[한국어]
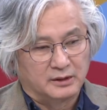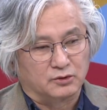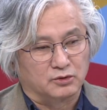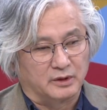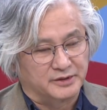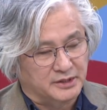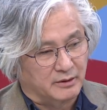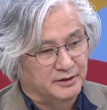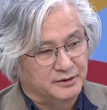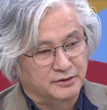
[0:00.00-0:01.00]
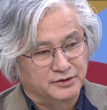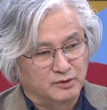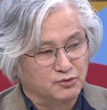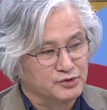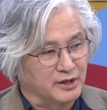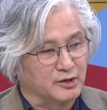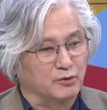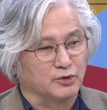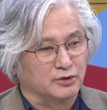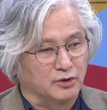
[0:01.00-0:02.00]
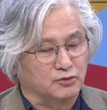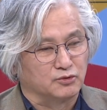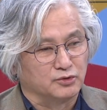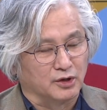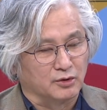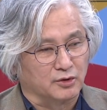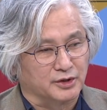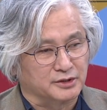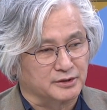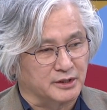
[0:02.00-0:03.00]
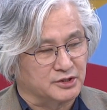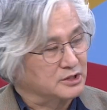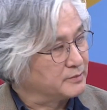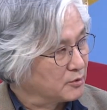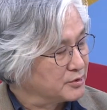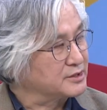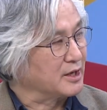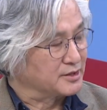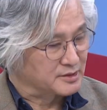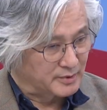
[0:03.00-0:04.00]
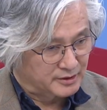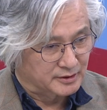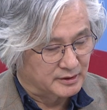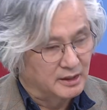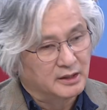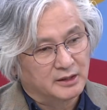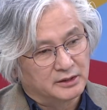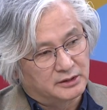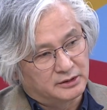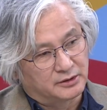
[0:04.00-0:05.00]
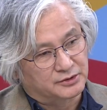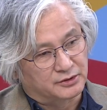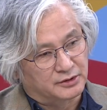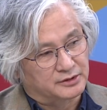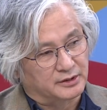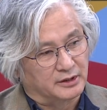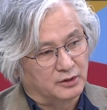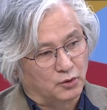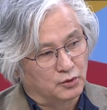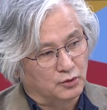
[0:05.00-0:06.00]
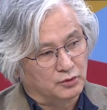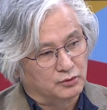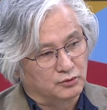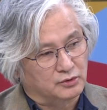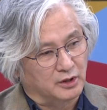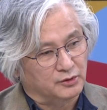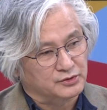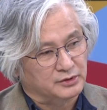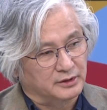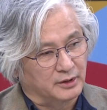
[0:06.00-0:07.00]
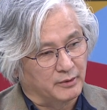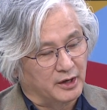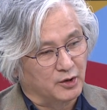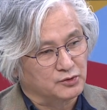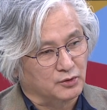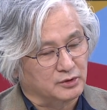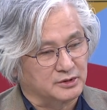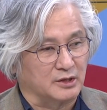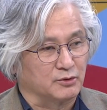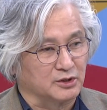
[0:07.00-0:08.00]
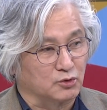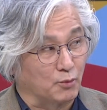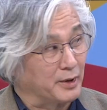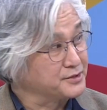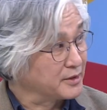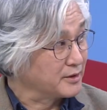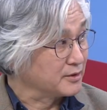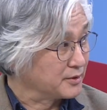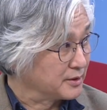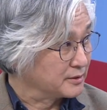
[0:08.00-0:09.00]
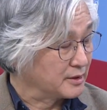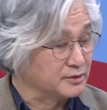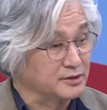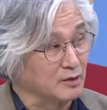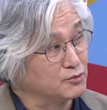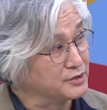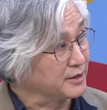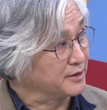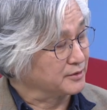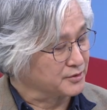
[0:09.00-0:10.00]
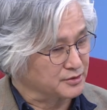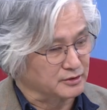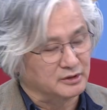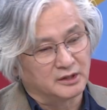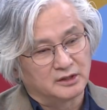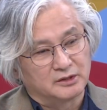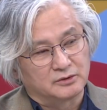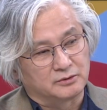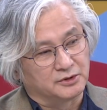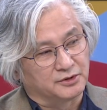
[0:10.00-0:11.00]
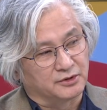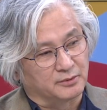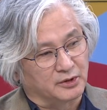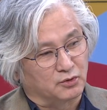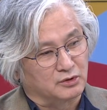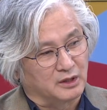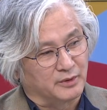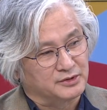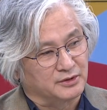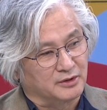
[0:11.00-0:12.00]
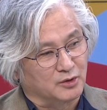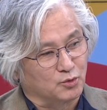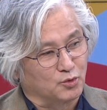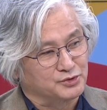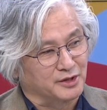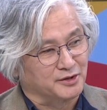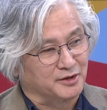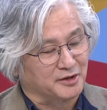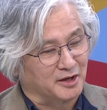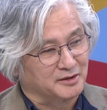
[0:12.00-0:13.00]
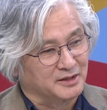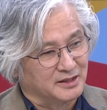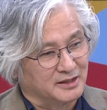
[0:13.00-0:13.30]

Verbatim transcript: 동남아시아 관계에서 언제나 문제가 되고 있는 것 국내 언론에서는 잘 취급하고 있지는 않지만은 으흠. 이것은 이제 교육 국가로서의 외교적 차원이 높아져야 되는 거예요. 근데 언제나 문제가 되는 것은 네. 우리 기업의 동남아 지역의 노동자들에 대한